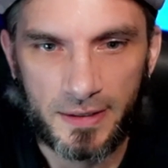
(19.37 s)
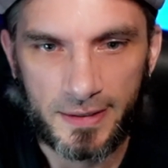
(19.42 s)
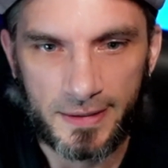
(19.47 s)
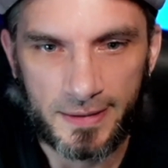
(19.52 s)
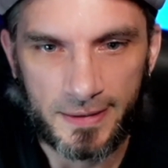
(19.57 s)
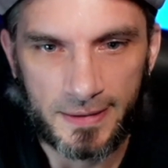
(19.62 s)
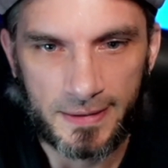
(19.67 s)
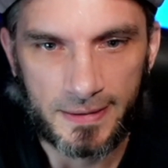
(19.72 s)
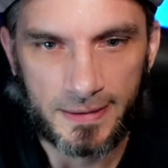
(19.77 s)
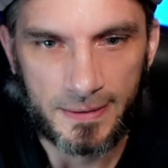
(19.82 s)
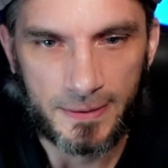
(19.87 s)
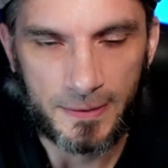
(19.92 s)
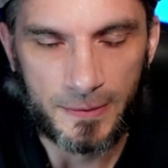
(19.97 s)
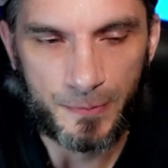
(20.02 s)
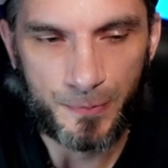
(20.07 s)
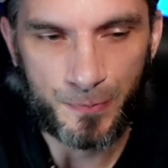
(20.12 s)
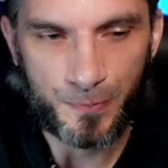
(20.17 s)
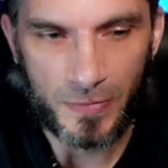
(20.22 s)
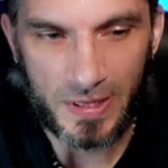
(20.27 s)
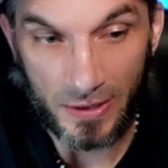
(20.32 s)

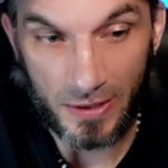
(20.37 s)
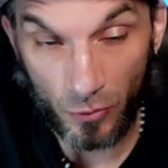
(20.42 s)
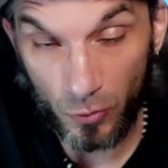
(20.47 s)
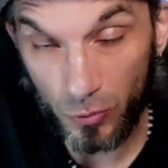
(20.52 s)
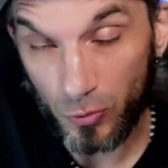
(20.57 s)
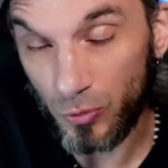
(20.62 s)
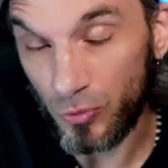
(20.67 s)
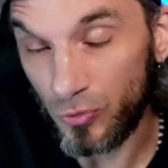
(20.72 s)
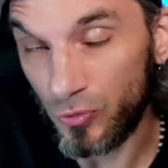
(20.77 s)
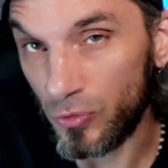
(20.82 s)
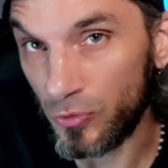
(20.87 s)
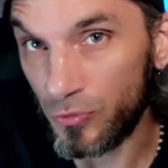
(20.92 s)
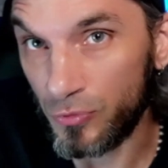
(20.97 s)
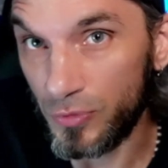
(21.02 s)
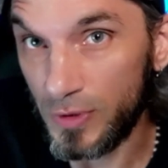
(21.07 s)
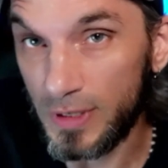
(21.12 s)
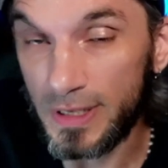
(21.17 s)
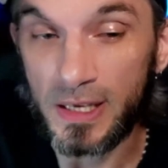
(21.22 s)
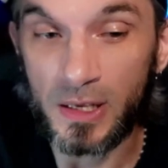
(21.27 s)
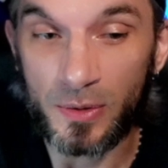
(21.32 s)
Euh, et donc
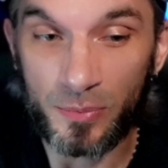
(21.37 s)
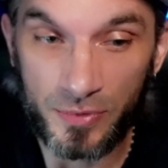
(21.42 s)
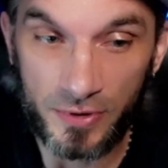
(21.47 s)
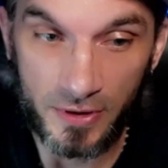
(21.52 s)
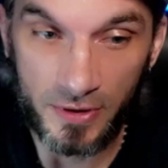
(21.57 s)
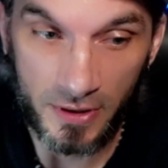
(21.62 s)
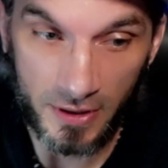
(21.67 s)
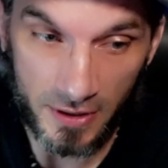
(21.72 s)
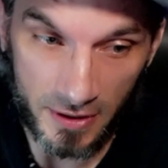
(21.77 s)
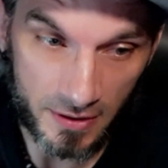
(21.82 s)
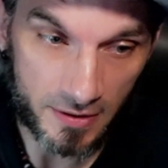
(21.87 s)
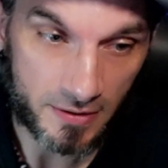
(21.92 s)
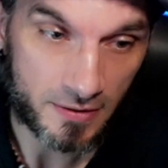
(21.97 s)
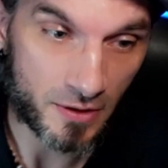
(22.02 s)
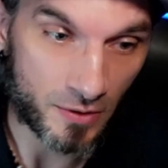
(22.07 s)
aujourd'hui, eh bien,